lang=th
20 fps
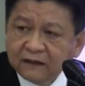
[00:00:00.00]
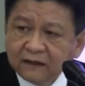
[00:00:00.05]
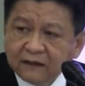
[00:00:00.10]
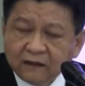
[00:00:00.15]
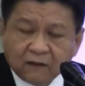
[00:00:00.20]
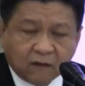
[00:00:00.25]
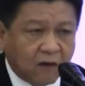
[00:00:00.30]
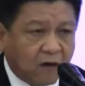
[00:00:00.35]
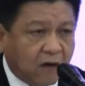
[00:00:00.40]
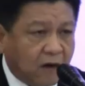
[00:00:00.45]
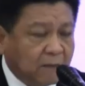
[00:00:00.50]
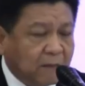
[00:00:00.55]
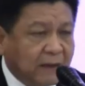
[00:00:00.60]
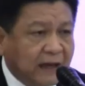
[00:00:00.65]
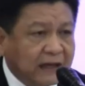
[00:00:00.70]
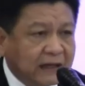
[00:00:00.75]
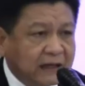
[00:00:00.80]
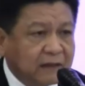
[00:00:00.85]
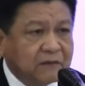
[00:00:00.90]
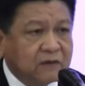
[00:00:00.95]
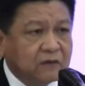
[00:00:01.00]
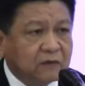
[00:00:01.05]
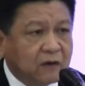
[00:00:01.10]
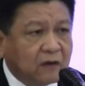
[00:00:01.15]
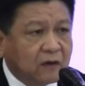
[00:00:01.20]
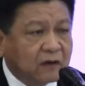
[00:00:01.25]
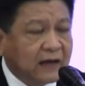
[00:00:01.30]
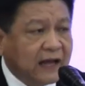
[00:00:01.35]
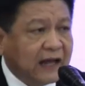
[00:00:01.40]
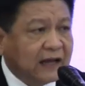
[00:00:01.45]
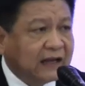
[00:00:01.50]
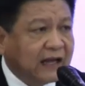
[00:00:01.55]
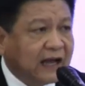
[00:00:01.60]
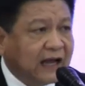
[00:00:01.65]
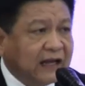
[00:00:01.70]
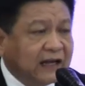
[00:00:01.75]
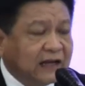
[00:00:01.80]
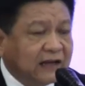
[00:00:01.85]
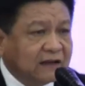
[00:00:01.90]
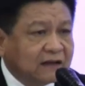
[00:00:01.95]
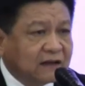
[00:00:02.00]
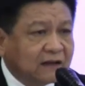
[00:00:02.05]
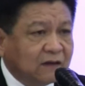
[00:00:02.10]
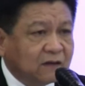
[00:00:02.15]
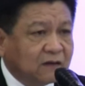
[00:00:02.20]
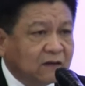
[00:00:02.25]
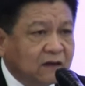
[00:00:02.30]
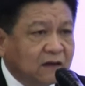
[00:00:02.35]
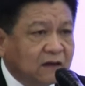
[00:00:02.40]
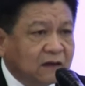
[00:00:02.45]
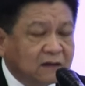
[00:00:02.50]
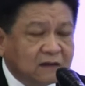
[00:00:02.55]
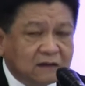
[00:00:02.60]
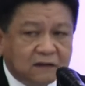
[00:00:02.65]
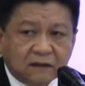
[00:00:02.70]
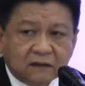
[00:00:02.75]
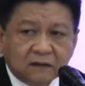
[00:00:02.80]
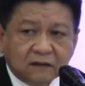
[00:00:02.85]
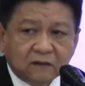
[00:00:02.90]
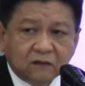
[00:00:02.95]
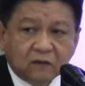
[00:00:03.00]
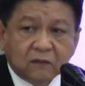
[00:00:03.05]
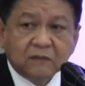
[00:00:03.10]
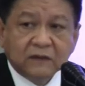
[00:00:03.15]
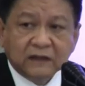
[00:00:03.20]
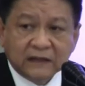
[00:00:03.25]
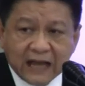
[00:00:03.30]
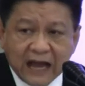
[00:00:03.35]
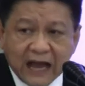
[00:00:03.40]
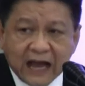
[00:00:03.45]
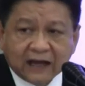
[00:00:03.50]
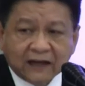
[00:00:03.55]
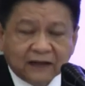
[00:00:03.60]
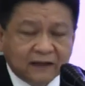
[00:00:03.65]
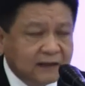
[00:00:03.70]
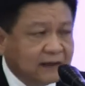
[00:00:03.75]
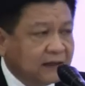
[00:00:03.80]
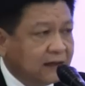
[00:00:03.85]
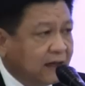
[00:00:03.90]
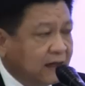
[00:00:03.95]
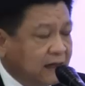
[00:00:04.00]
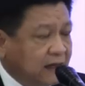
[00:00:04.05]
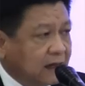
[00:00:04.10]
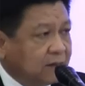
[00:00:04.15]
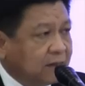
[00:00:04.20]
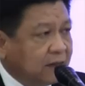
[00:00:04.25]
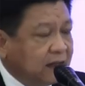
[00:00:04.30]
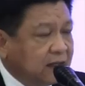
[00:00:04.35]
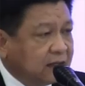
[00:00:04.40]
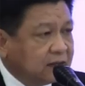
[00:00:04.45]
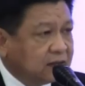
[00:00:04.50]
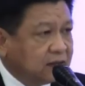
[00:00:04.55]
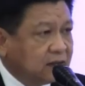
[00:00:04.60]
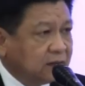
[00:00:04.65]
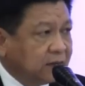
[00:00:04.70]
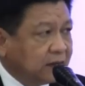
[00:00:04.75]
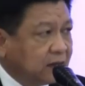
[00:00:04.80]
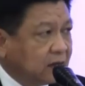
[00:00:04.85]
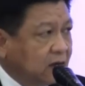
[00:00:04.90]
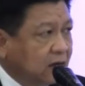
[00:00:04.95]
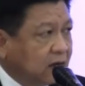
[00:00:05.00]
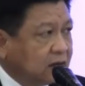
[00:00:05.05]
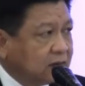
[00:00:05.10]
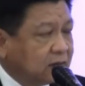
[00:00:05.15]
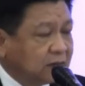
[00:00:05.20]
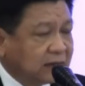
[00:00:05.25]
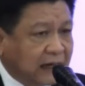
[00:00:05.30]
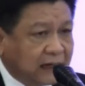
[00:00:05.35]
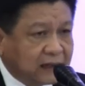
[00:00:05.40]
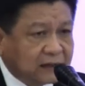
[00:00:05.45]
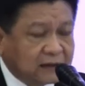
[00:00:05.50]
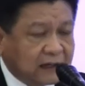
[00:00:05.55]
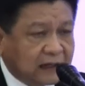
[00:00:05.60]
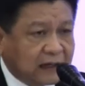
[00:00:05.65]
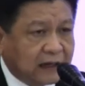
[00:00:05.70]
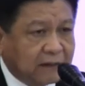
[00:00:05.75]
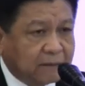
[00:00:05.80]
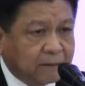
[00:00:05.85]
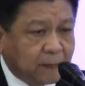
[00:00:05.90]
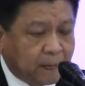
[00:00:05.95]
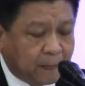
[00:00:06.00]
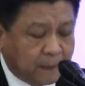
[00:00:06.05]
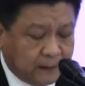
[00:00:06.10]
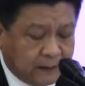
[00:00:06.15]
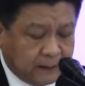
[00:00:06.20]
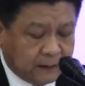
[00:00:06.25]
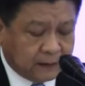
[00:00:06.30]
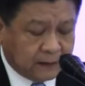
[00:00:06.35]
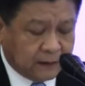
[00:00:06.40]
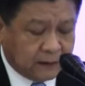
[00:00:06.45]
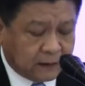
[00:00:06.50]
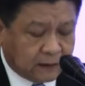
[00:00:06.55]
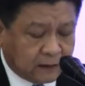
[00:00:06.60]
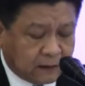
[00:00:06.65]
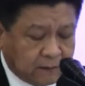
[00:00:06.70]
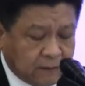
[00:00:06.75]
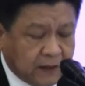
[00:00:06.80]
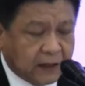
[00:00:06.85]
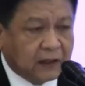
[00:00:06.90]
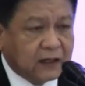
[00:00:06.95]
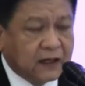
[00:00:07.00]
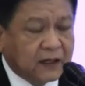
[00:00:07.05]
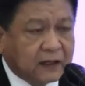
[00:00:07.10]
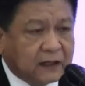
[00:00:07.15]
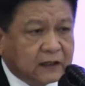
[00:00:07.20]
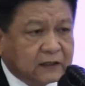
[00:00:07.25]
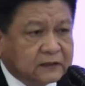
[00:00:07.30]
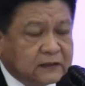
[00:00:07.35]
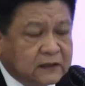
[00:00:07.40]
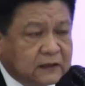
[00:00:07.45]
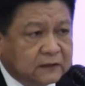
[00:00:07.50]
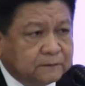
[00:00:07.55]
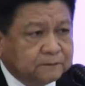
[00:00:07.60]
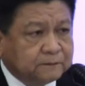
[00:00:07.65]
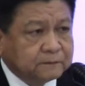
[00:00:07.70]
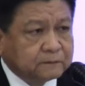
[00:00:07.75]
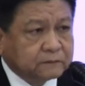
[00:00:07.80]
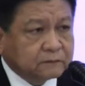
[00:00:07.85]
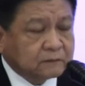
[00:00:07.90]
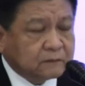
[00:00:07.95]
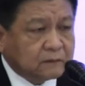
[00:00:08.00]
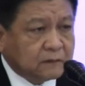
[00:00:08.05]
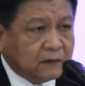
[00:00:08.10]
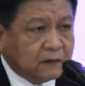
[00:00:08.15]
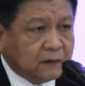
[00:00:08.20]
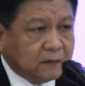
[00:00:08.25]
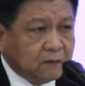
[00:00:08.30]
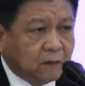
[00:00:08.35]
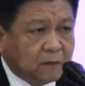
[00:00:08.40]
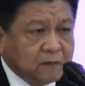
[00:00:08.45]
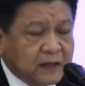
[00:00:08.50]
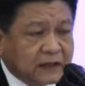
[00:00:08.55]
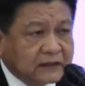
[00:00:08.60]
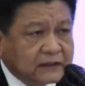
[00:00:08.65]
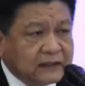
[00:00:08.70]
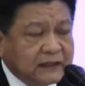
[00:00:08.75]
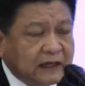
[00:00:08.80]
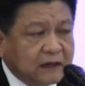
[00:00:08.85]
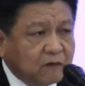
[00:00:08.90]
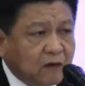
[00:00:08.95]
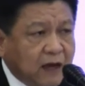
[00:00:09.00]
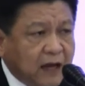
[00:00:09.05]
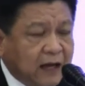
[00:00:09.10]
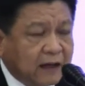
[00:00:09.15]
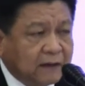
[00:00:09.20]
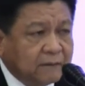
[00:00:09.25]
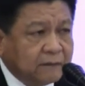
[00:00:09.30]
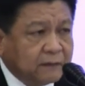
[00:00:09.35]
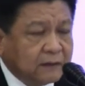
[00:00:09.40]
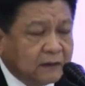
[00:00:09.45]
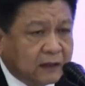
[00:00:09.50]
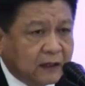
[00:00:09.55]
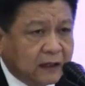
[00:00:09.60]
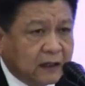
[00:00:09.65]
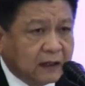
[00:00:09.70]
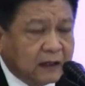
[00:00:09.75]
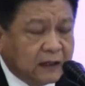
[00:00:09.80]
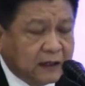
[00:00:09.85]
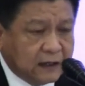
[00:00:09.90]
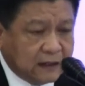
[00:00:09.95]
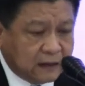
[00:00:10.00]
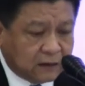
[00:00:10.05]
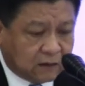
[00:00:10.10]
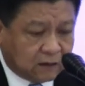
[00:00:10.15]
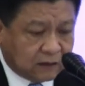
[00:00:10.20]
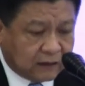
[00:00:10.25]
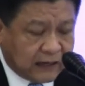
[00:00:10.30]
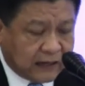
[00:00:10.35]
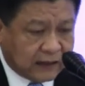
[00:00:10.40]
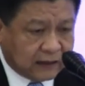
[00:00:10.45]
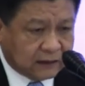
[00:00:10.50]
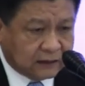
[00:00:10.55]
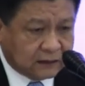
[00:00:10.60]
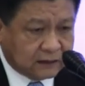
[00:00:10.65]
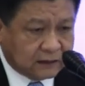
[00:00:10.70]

เราขอไปถ้ามันอยู่นอกแดนไทยเนี่ยเขาก็ร่วมมือยากอันนี้ก็เป็นเรื่องซึ่งเป็นข้อจำกัดนะครับมีอีกเรื่องหนึ่งซึ่งผมอยากจะเรียนว่าในเรื่องของการ